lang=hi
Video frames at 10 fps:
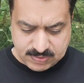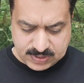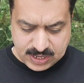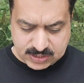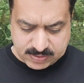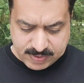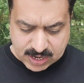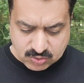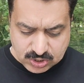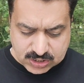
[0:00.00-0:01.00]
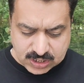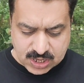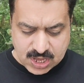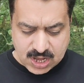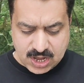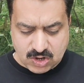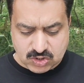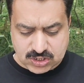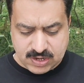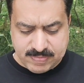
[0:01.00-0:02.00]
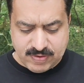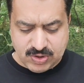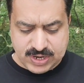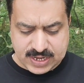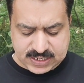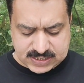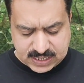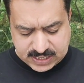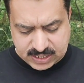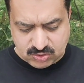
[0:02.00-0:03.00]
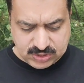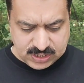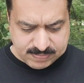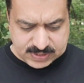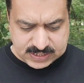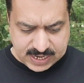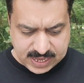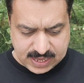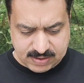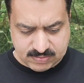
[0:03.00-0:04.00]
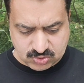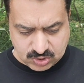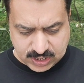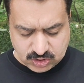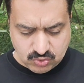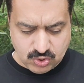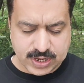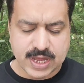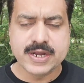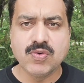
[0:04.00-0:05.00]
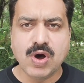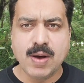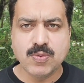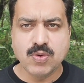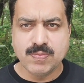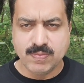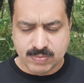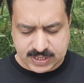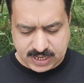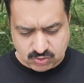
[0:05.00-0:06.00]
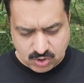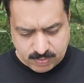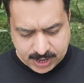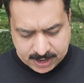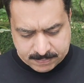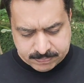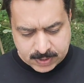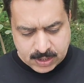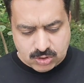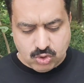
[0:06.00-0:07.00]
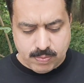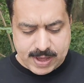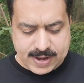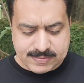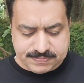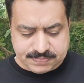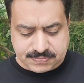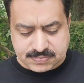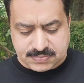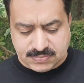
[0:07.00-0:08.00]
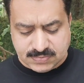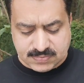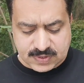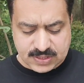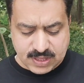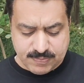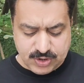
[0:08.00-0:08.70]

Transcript: ये समाप्त हुई थी उस दिन मैं वीडियो नहीं कर सका था एक दो दिन हम बिज़ी रहे एक छोटा इशू हो गया था वो आपको बता चुका हूँ बारह तो बहरहाल तब